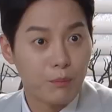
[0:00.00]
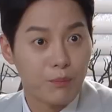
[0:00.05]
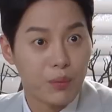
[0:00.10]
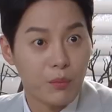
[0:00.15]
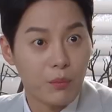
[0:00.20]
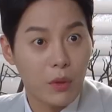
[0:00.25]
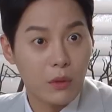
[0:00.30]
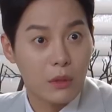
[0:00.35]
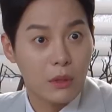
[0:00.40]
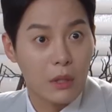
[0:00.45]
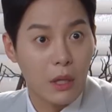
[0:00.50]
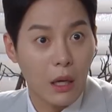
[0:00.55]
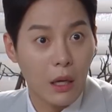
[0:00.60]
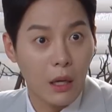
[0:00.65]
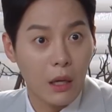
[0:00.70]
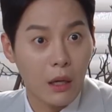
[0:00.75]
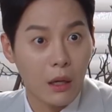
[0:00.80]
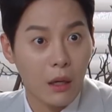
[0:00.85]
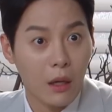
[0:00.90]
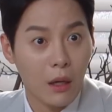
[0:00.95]
분명
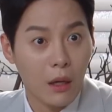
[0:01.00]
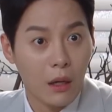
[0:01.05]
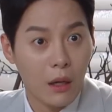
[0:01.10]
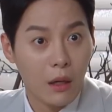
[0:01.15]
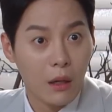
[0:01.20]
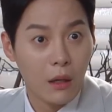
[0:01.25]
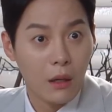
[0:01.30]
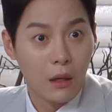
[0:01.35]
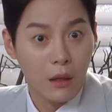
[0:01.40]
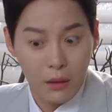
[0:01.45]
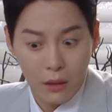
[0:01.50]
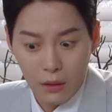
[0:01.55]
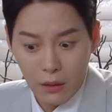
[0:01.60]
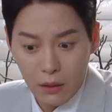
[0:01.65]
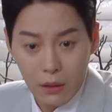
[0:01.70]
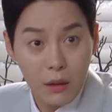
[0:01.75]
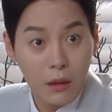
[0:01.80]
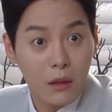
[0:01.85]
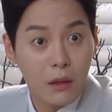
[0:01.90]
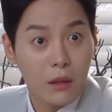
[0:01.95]
네가
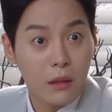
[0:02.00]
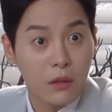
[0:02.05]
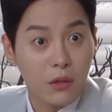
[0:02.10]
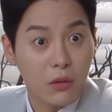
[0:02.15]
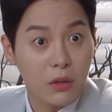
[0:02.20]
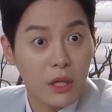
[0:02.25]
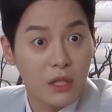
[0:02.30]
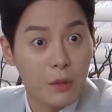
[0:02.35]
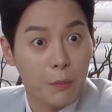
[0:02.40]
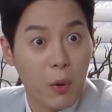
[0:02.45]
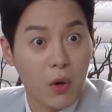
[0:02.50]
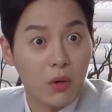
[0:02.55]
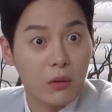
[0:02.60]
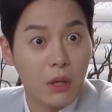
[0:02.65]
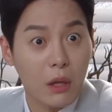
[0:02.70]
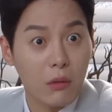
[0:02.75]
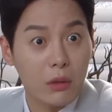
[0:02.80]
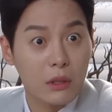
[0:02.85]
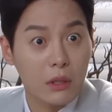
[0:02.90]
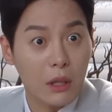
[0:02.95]
이 전단지
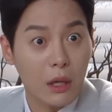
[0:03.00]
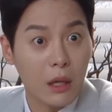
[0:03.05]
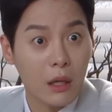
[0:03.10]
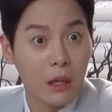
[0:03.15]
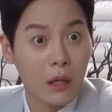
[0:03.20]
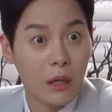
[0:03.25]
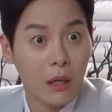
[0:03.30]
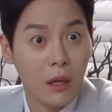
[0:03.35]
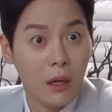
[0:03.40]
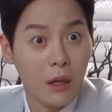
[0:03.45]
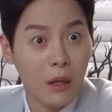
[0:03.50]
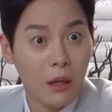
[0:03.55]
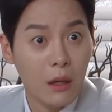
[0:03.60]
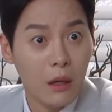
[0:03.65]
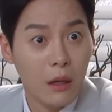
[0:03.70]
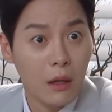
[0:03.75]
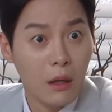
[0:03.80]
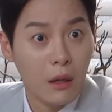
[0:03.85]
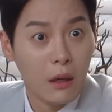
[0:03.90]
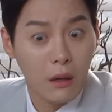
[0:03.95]
버렸다고 했잖아.
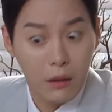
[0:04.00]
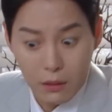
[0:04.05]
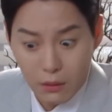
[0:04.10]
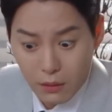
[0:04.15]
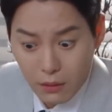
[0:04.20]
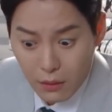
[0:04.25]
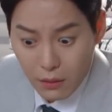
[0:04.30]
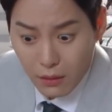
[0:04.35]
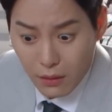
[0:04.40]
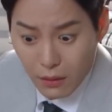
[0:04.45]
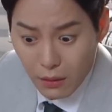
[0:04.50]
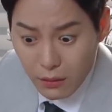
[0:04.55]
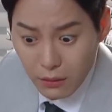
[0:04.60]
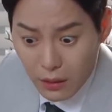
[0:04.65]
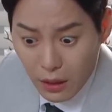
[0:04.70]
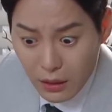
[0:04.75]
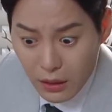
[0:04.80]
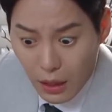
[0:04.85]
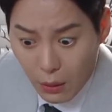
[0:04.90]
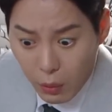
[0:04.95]

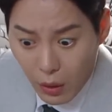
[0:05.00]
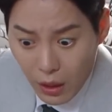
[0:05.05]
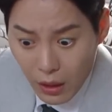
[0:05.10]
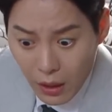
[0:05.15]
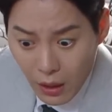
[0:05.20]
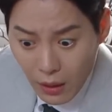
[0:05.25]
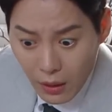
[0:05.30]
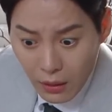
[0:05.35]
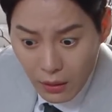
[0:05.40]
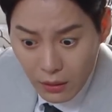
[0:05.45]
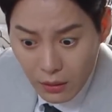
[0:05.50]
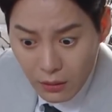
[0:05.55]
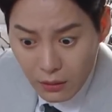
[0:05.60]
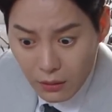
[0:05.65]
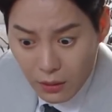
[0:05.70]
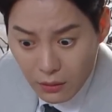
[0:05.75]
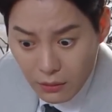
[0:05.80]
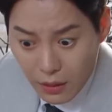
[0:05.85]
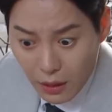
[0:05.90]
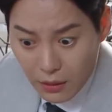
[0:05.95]
근데 이게 왜
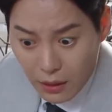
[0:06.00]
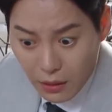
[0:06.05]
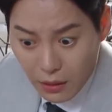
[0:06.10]
내